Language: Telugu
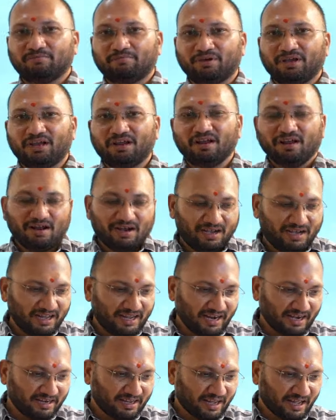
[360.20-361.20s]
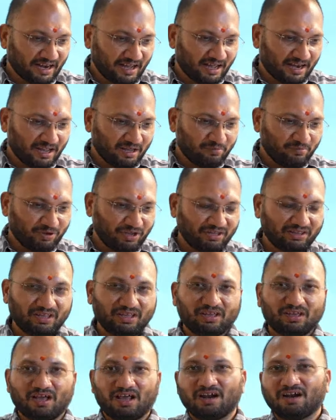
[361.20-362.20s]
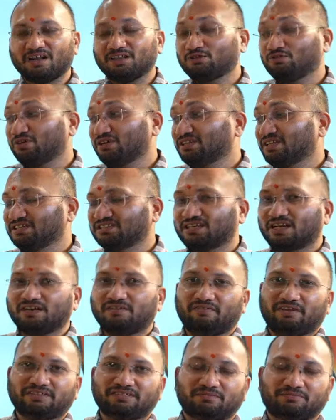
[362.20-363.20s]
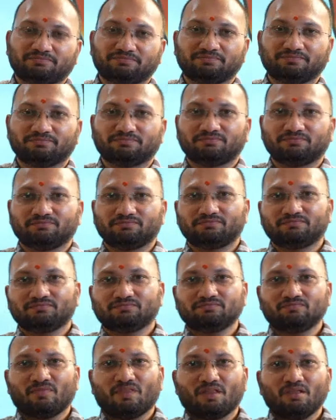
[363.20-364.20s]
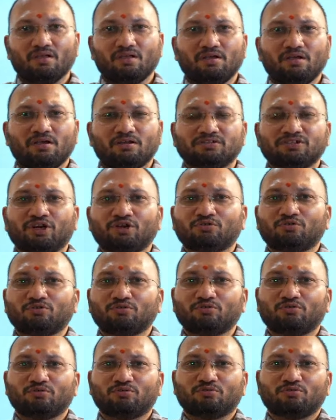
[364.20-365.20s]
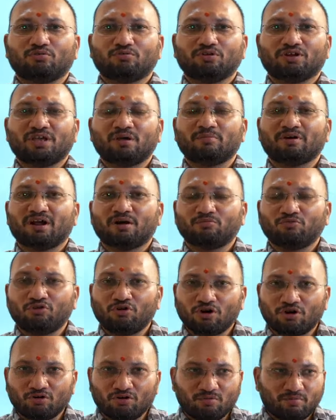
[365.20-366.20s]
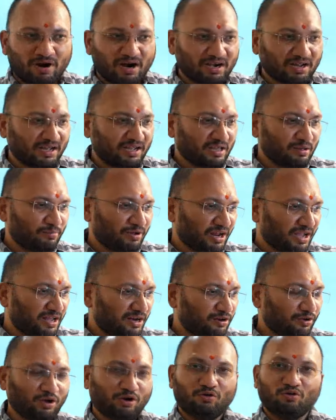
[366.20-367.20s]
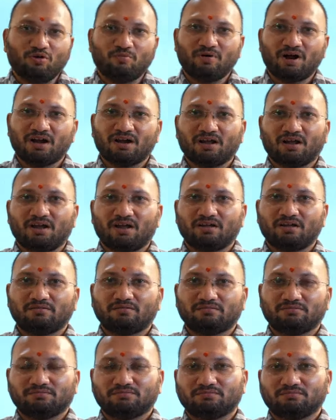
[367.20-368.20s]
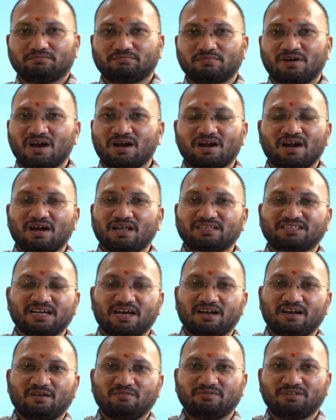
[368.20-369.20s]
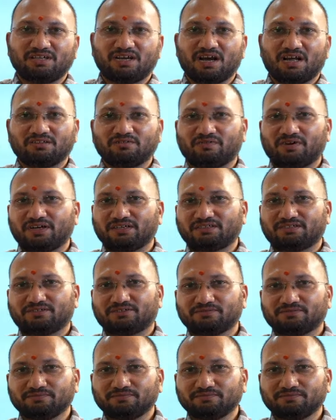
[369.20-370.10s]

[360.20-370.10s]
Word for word: చెప్పి టికెట్ ఖరారు అయిపోయింది అన్నది ఇదే సన్నివేశం నేను కెమెరా ముంగట ఒక మాట కెమెరా వెనుకలు ఒక మాట మాట్లాడే ఛానల్ మీది కాదు ఫ్రెండ్స్